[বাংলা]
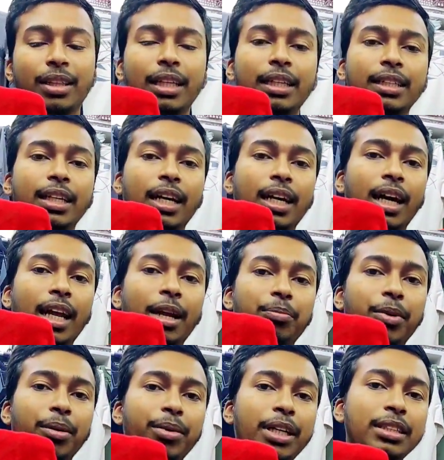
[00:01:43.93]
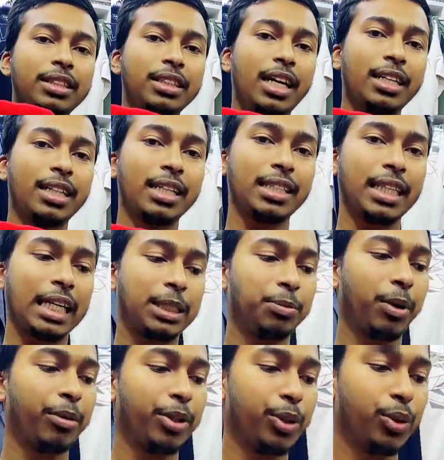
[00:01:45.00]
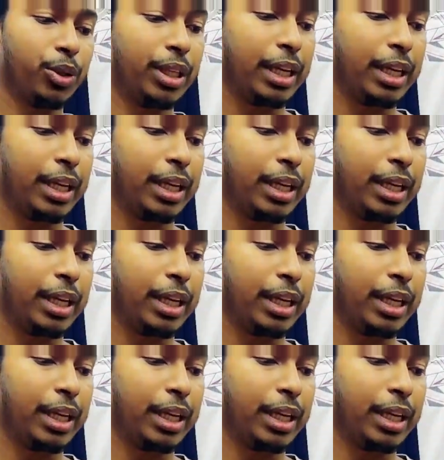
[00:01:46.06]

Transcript: তিনটা কালার পাবেন চারটা সাইজ পাবেন দুই